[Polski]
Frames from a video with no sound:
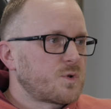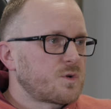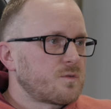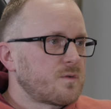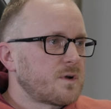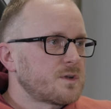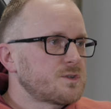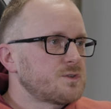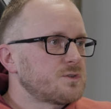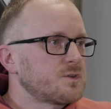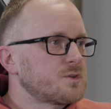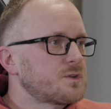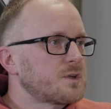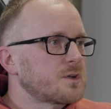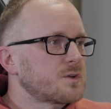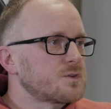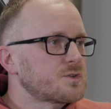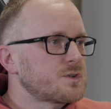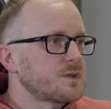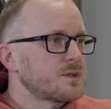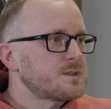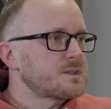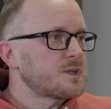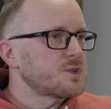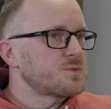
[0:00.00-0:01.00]
prowadzi do tego,
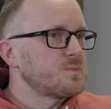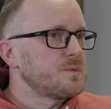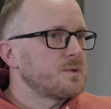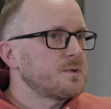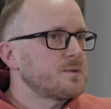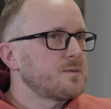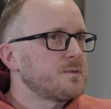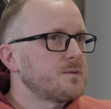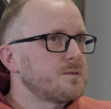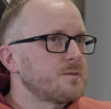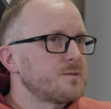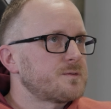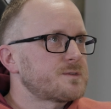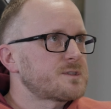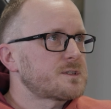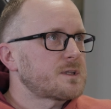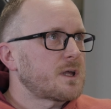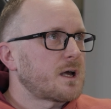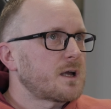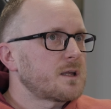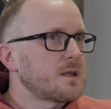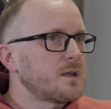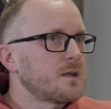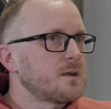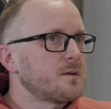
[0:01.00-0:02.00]
że jesteśmy w
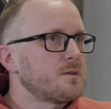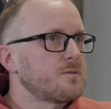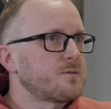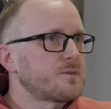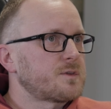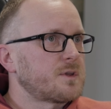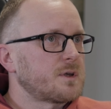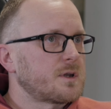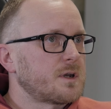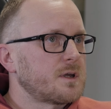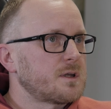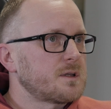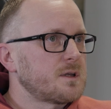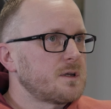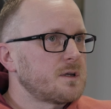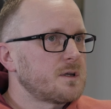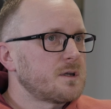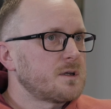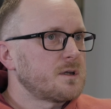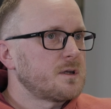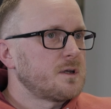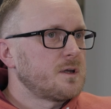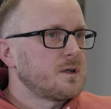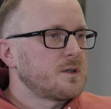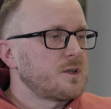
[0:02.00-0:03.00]
stanie w
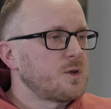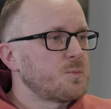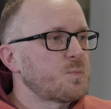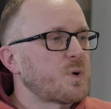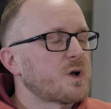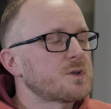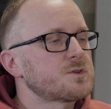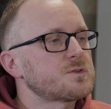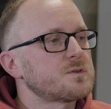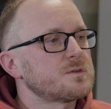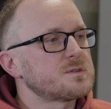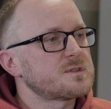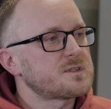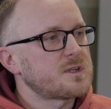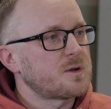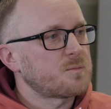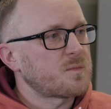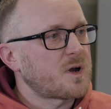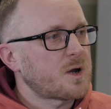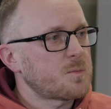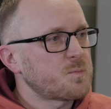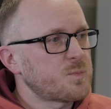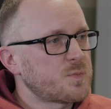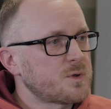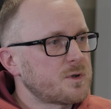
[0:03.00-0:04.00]
terenie, nie patrząc na
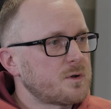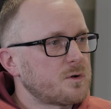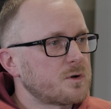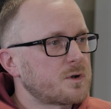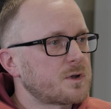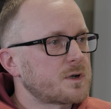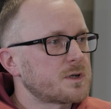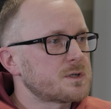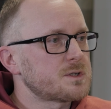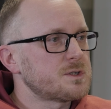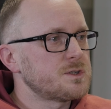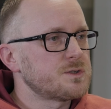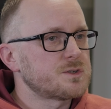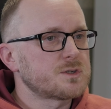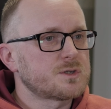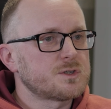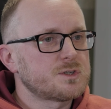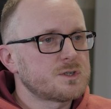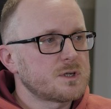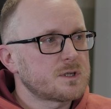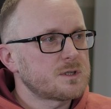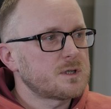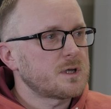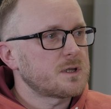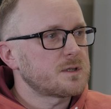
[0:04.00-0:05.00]
mapy, określić,
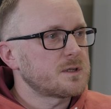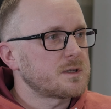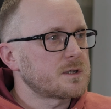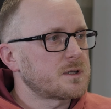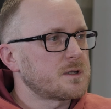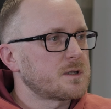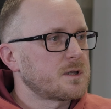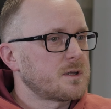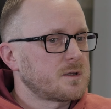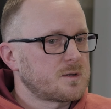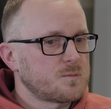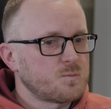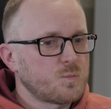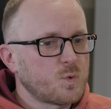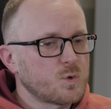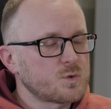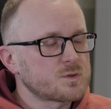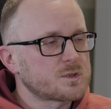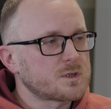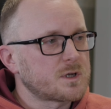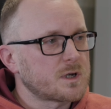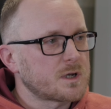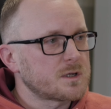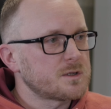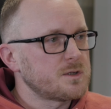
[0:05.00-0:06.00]
gdzie dany
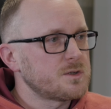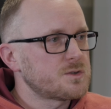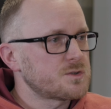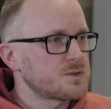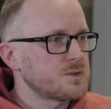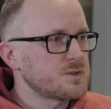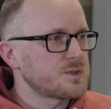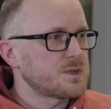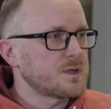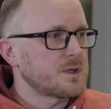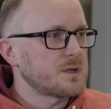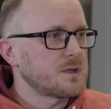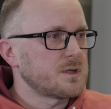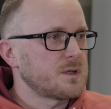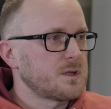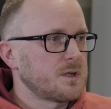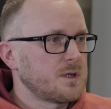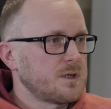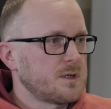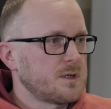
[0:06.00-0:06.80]
punkt graniczny się